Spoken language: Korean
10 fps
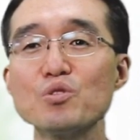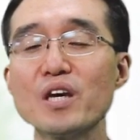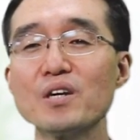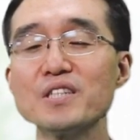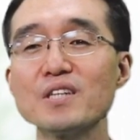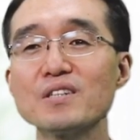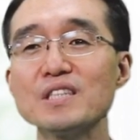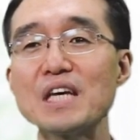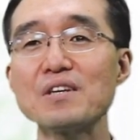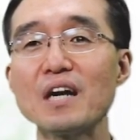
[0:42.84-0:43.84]
중에
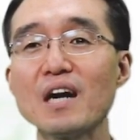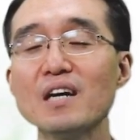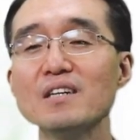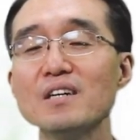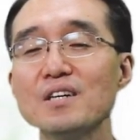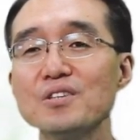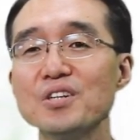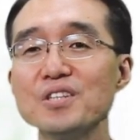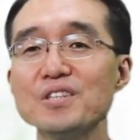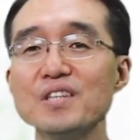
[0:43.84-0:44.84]
어리석은 자들
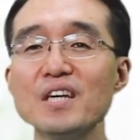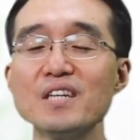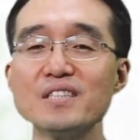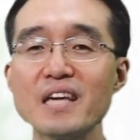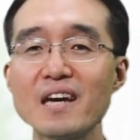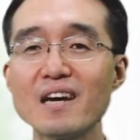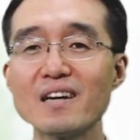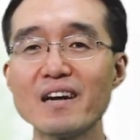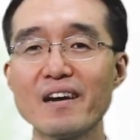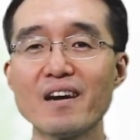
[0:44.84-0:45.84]
너희는
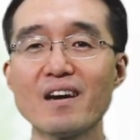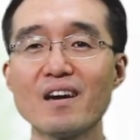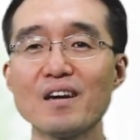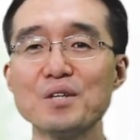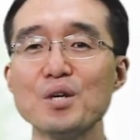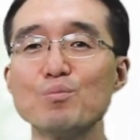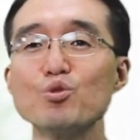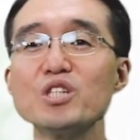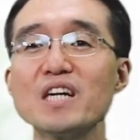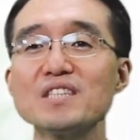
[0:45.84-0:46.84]
생각하라.
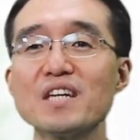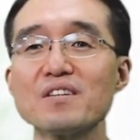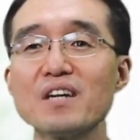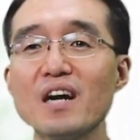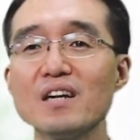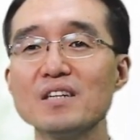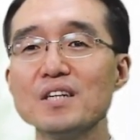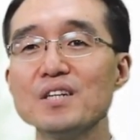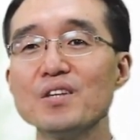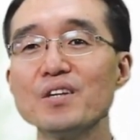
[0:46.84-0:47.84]
무지한 자들아,
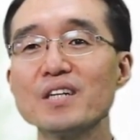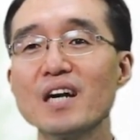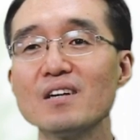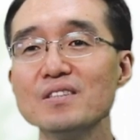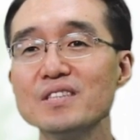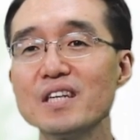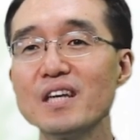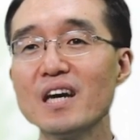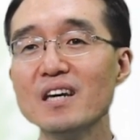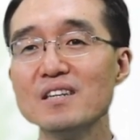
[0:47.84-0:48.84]
너희가
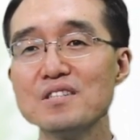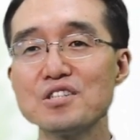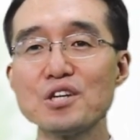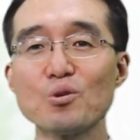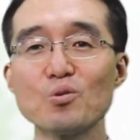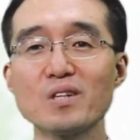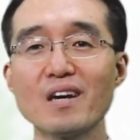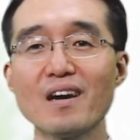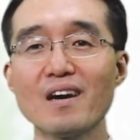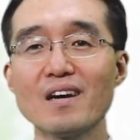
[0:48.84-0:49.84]
언제나
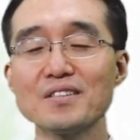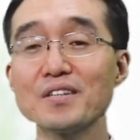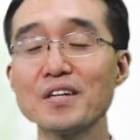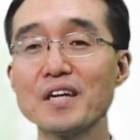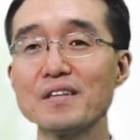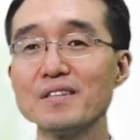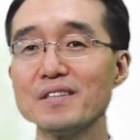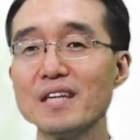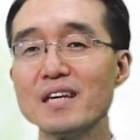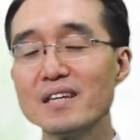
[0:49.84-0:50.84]
지혜로울까? 성경에는
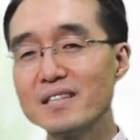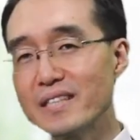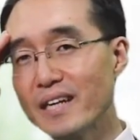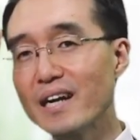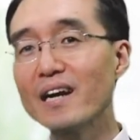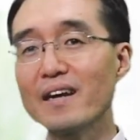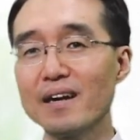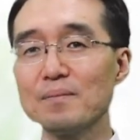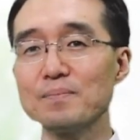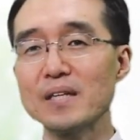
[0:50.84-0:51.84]

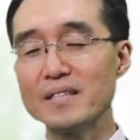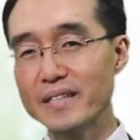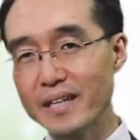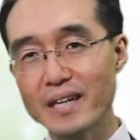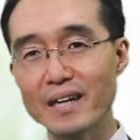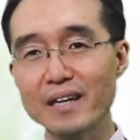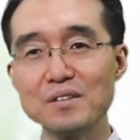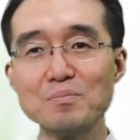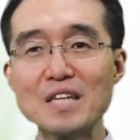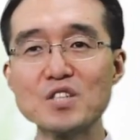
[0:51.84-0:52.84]
생각하라,
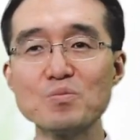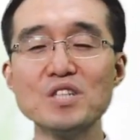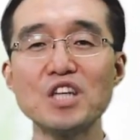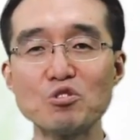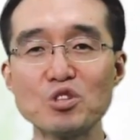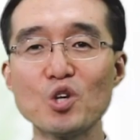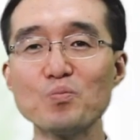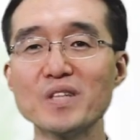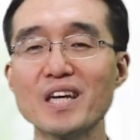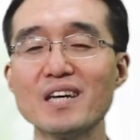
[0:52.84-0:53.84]
생각하라는 말씀이 자주 나옵니다.